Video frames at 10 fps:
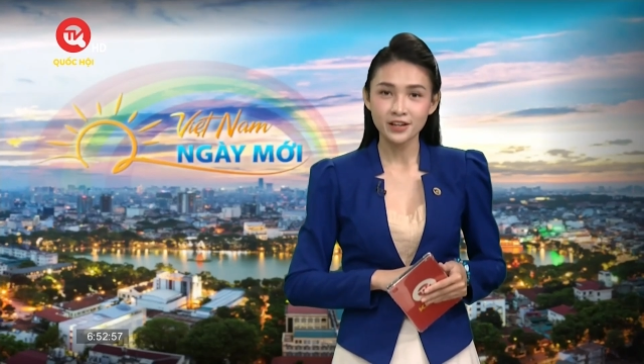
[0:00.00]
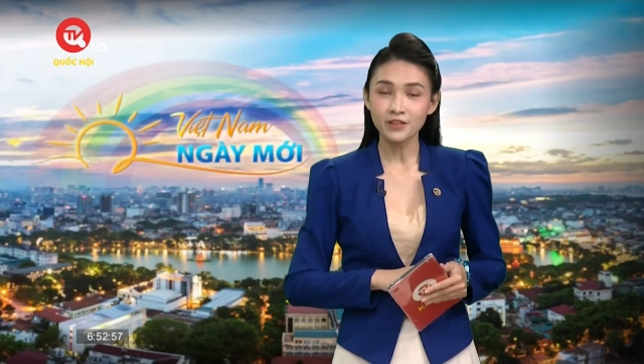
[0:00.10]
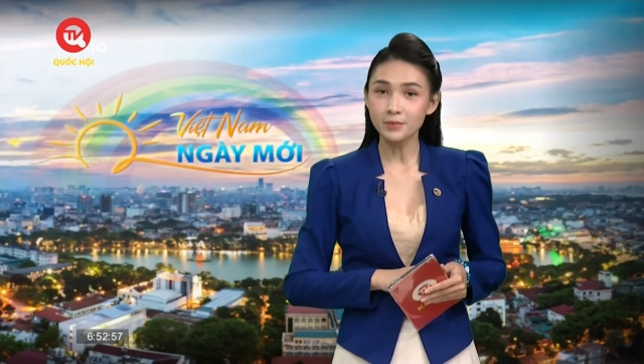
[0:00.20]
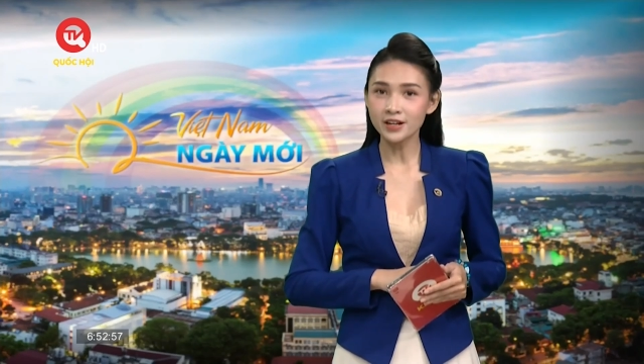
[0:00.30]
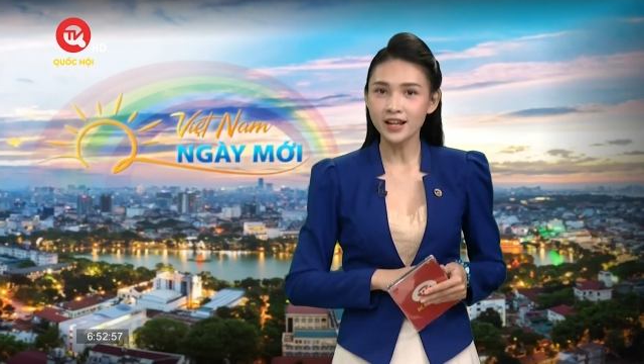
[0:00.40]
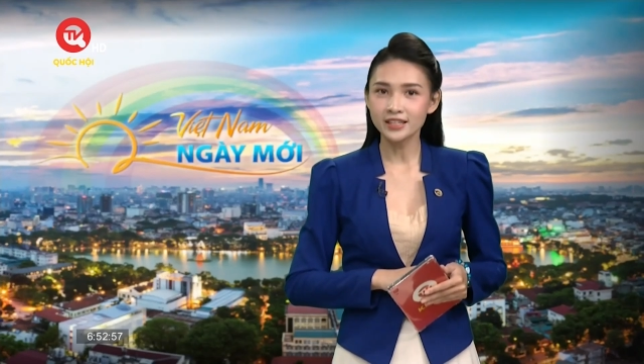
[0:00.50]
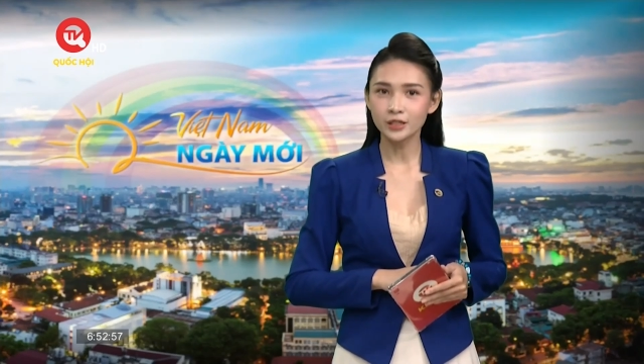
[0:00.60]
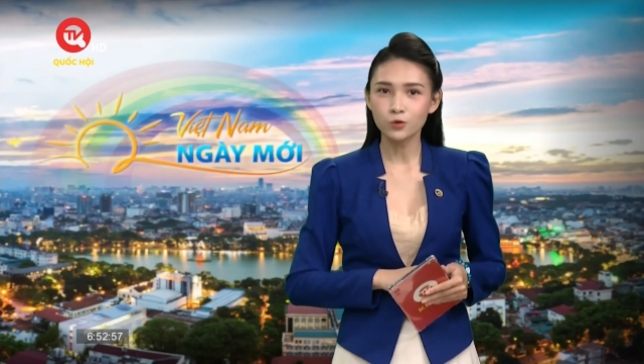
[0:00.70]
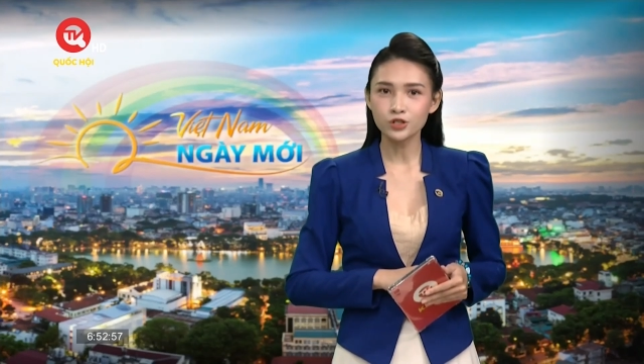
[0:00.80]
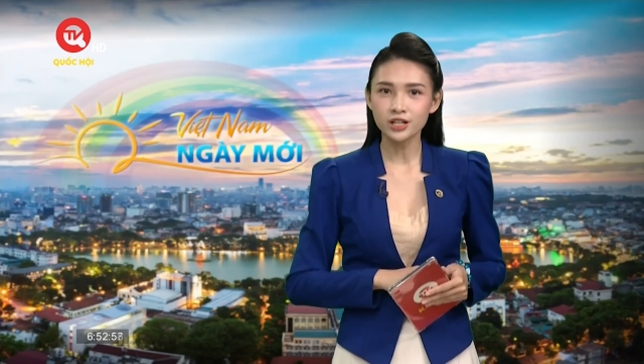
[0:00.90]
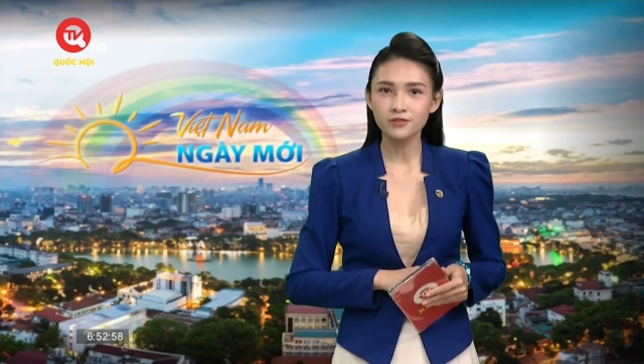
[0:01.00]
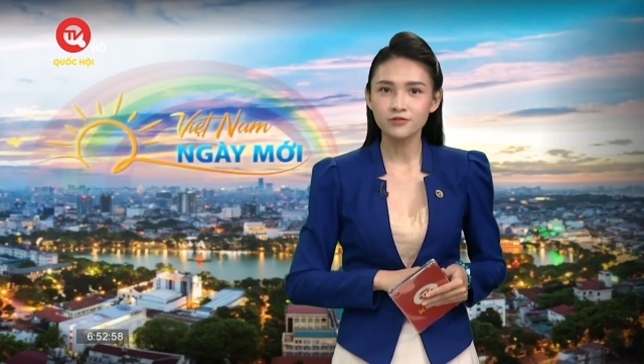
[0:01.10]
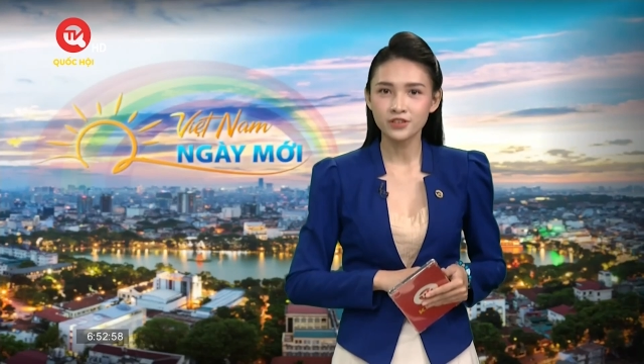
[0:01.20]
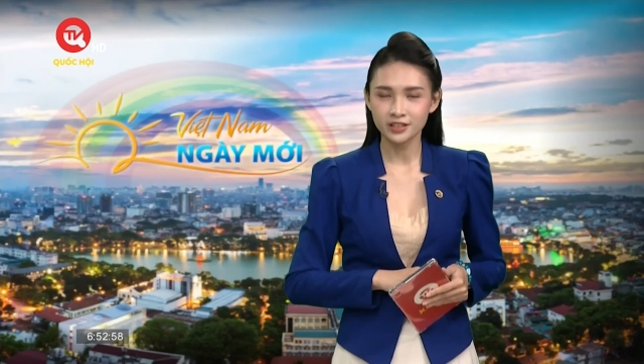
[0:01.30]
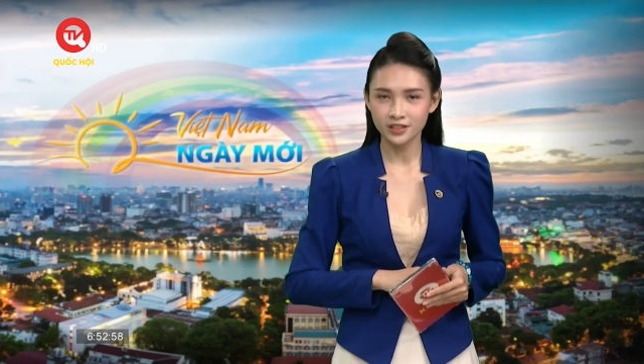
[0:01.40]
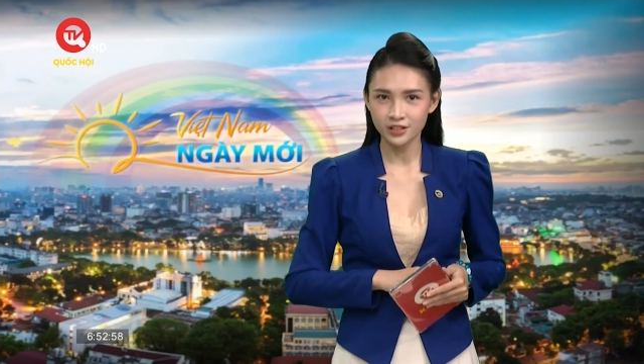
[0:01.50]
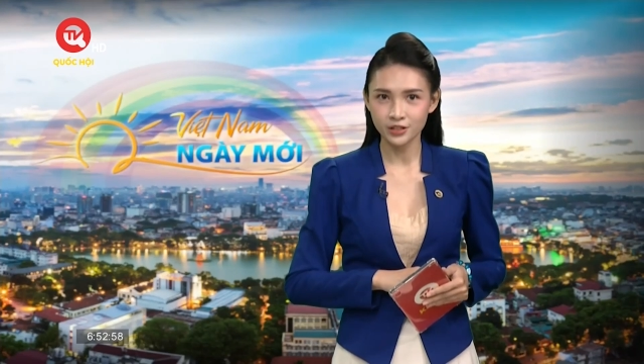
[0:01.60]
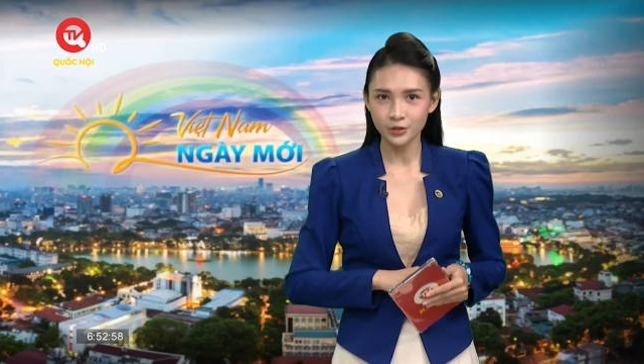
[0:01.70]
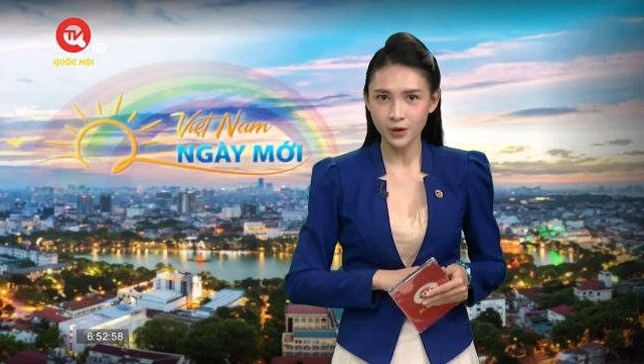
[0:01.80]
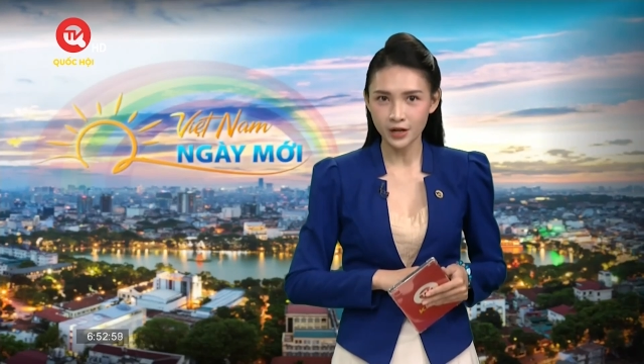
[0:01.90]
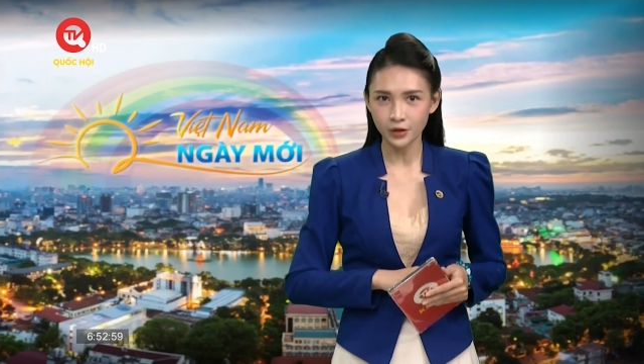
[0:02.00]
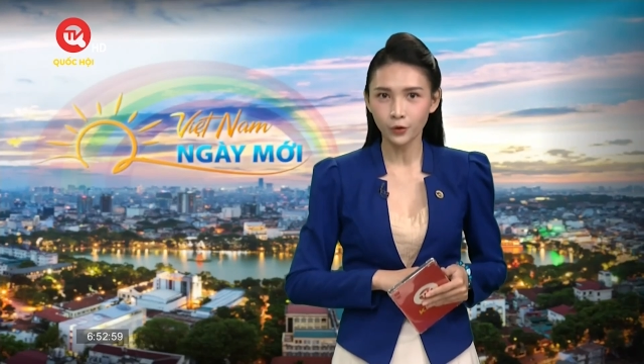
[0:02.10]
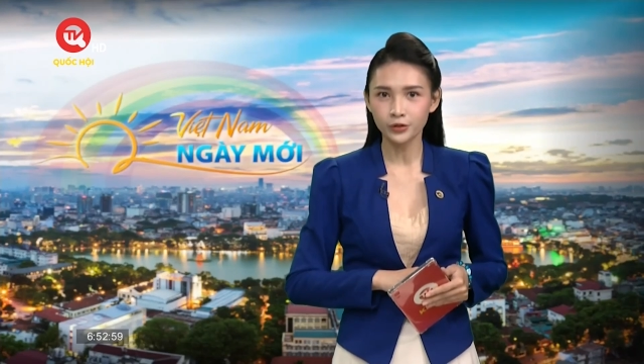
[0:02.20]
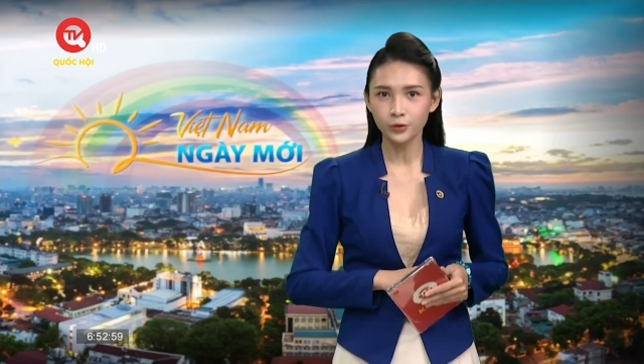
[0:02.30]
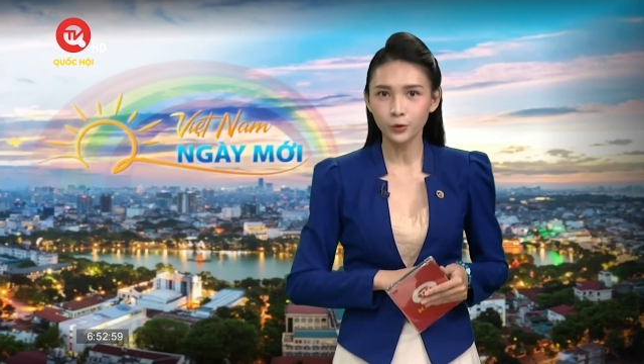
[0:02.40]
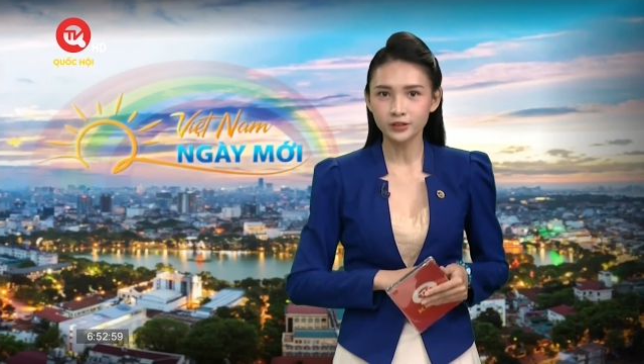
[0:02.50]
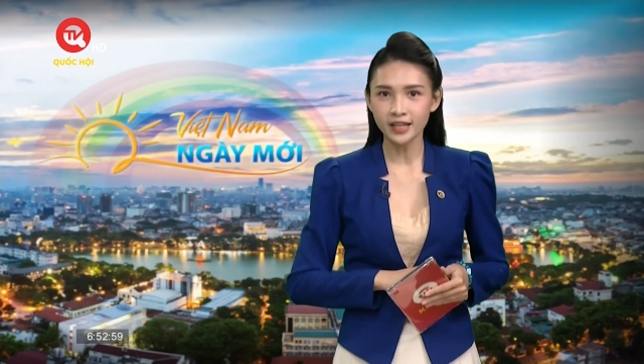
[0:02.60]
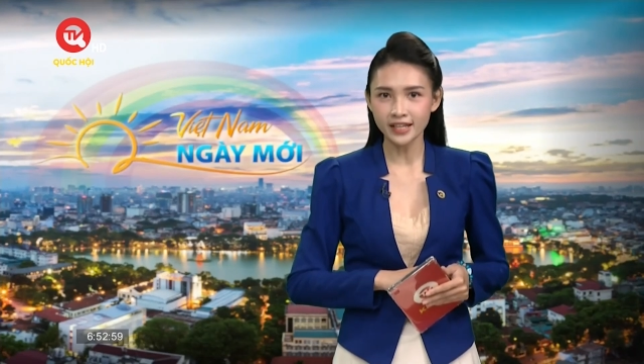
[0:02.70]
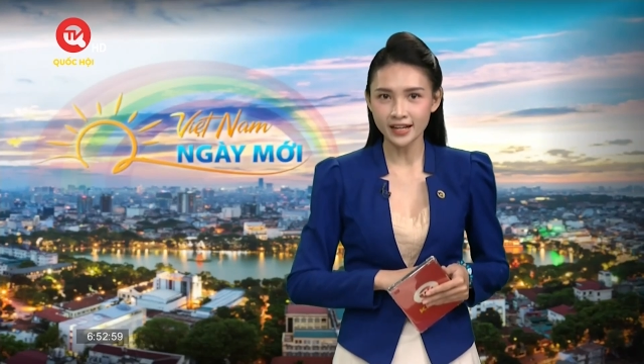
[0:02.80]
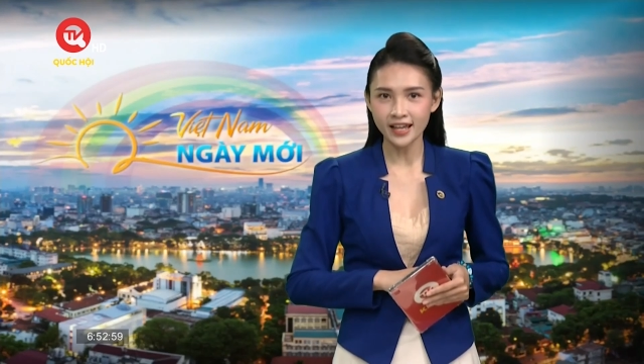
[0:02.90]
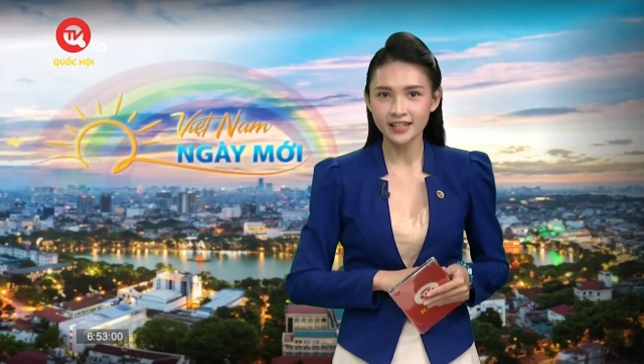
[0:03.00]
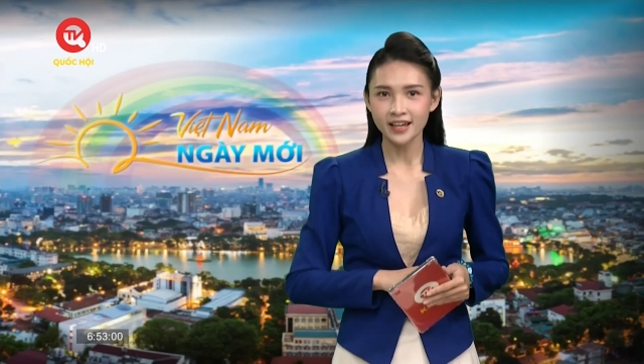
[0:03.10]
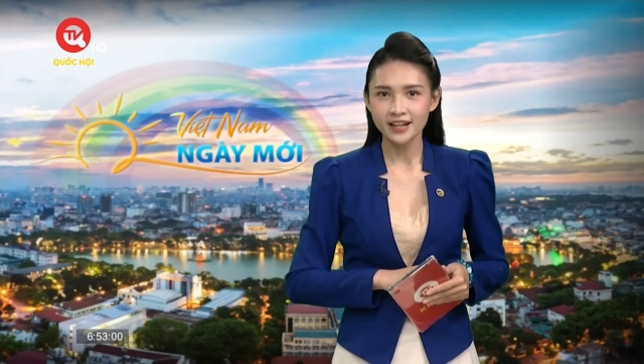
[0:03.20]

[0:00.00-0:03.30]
Và mới đây thì cuốn sách Vì tình yêu Hà Nội của tác giả này